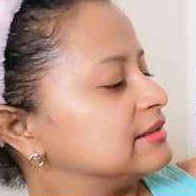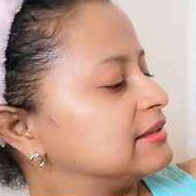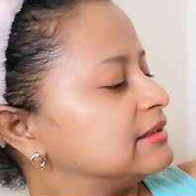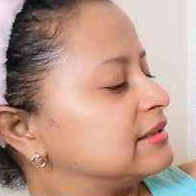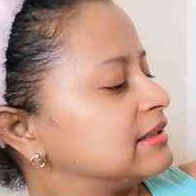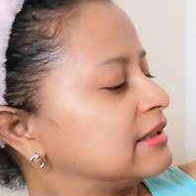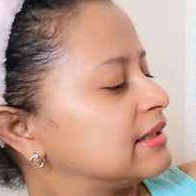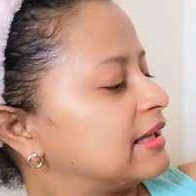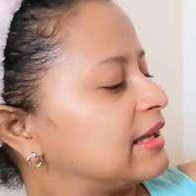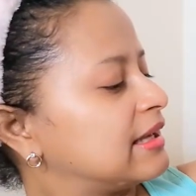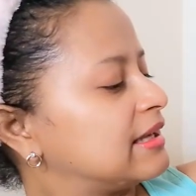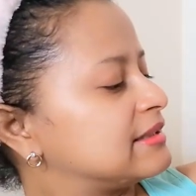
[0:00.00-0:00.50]

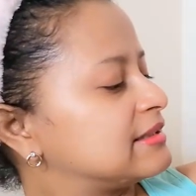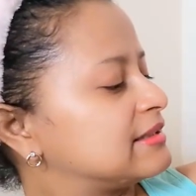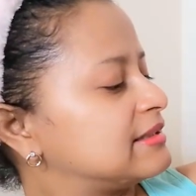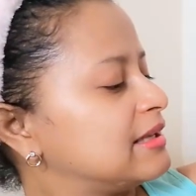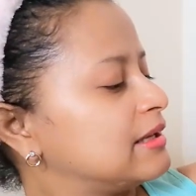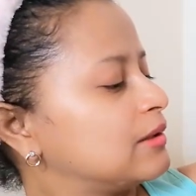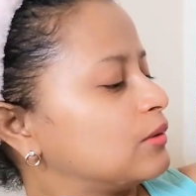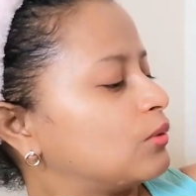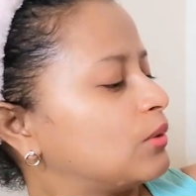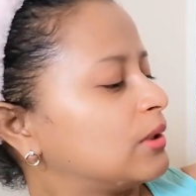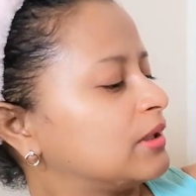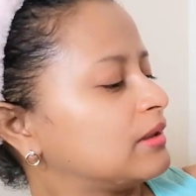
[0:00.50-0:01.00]
Dice que es
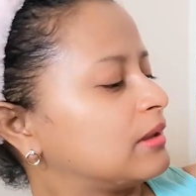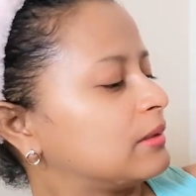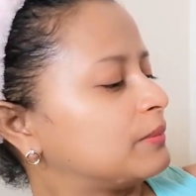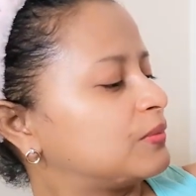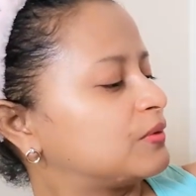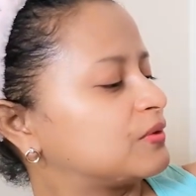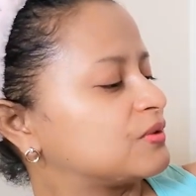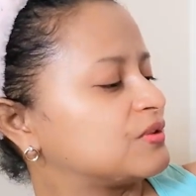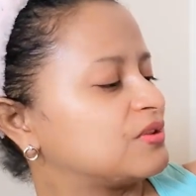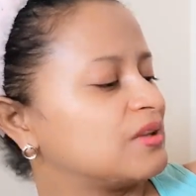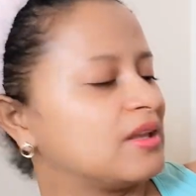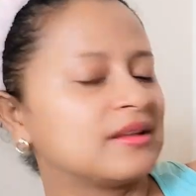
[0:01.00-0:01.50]

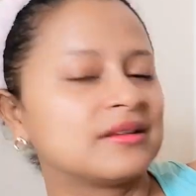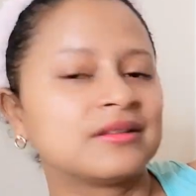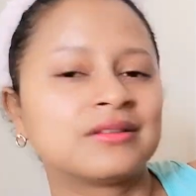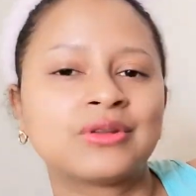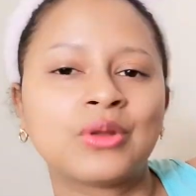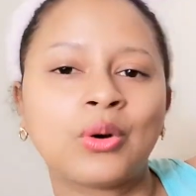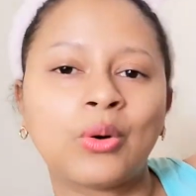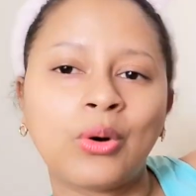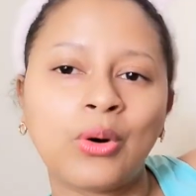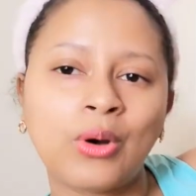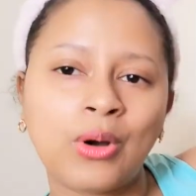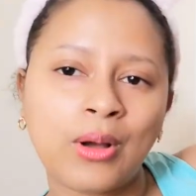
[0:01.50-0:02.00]

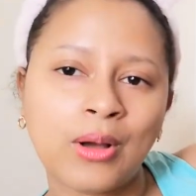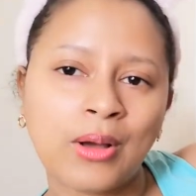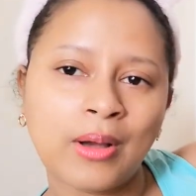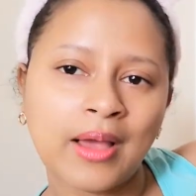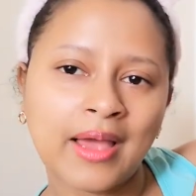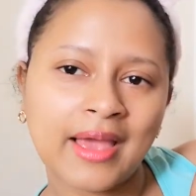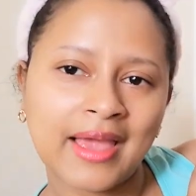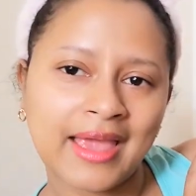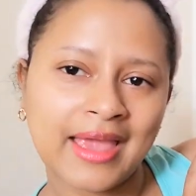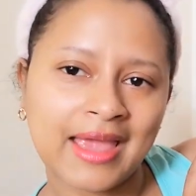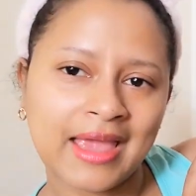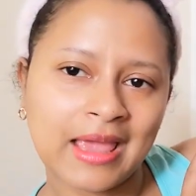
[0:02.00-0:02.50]
50%
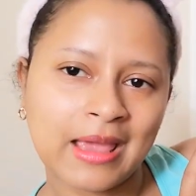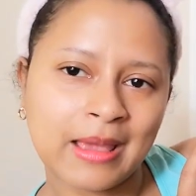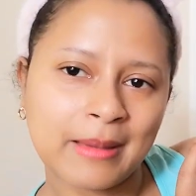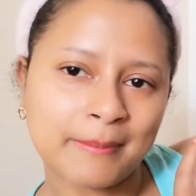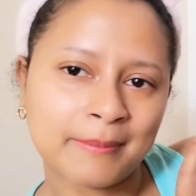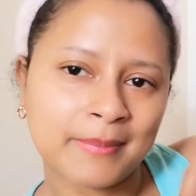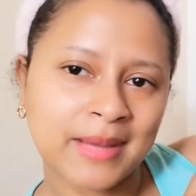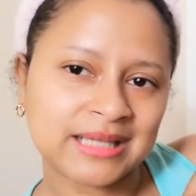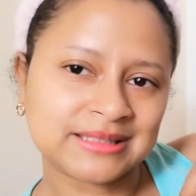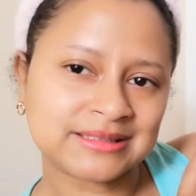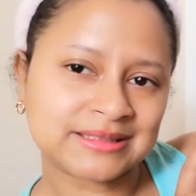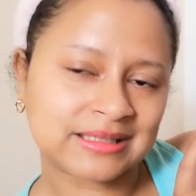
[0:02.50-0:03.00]

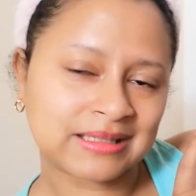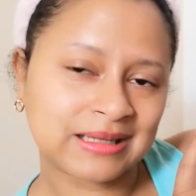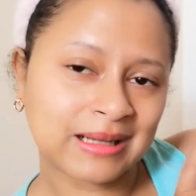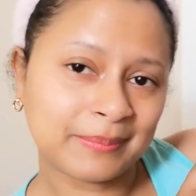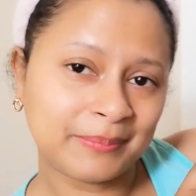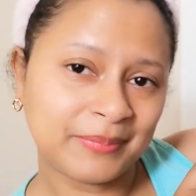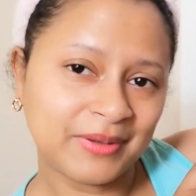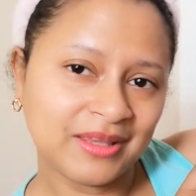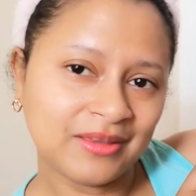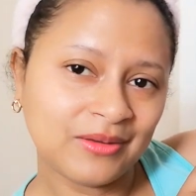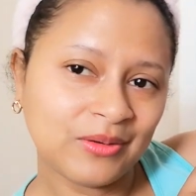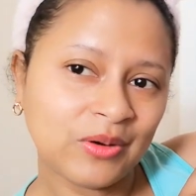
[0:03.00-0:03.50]
eh, más
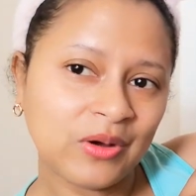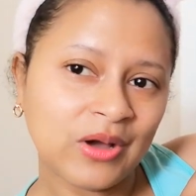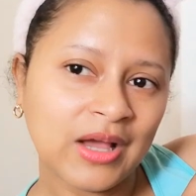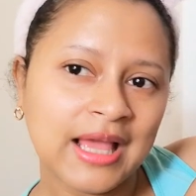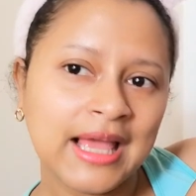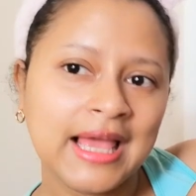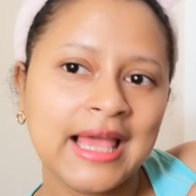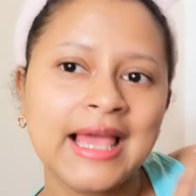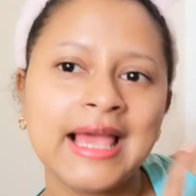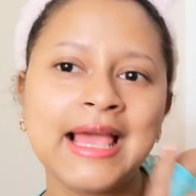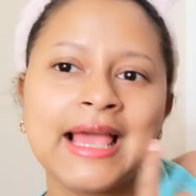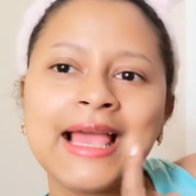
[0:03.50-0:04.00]
rápido
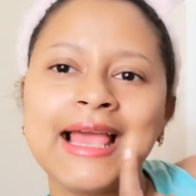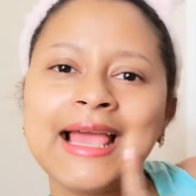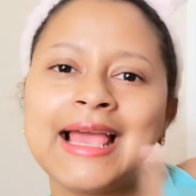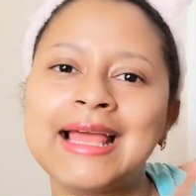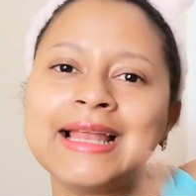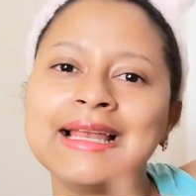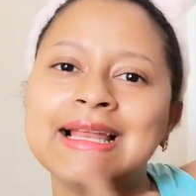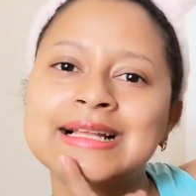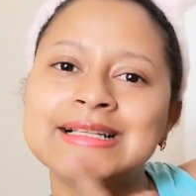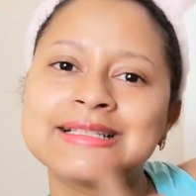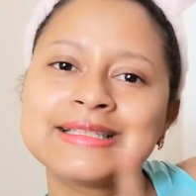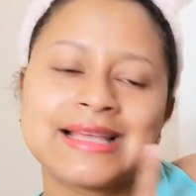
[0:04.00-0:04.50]

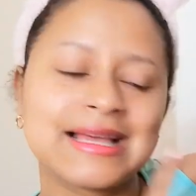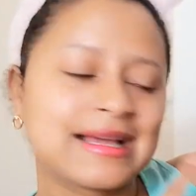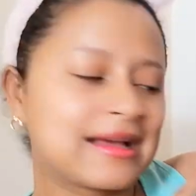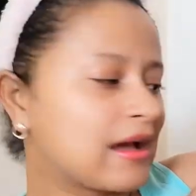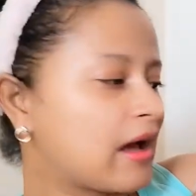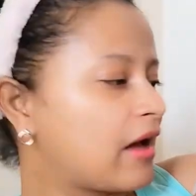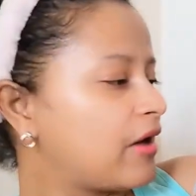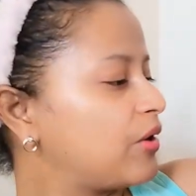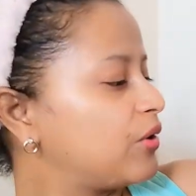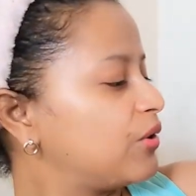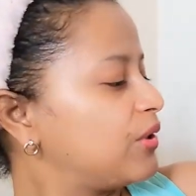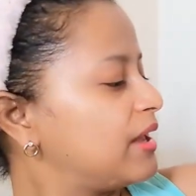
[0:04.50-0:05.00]
en el
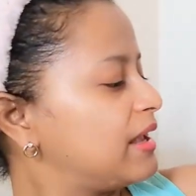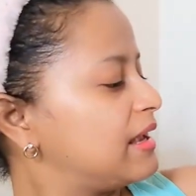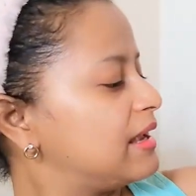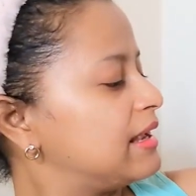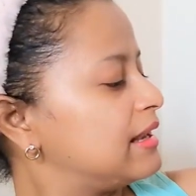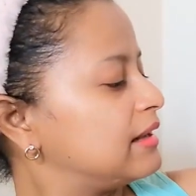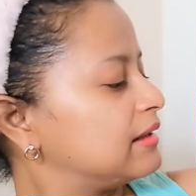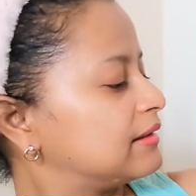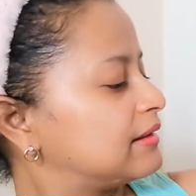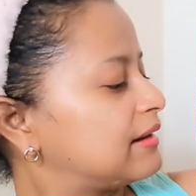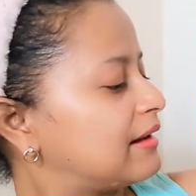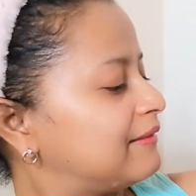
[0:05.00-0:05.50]
secado
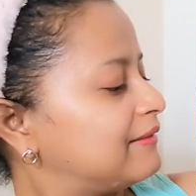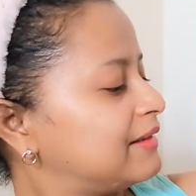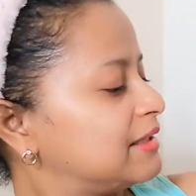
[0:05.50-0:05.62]
del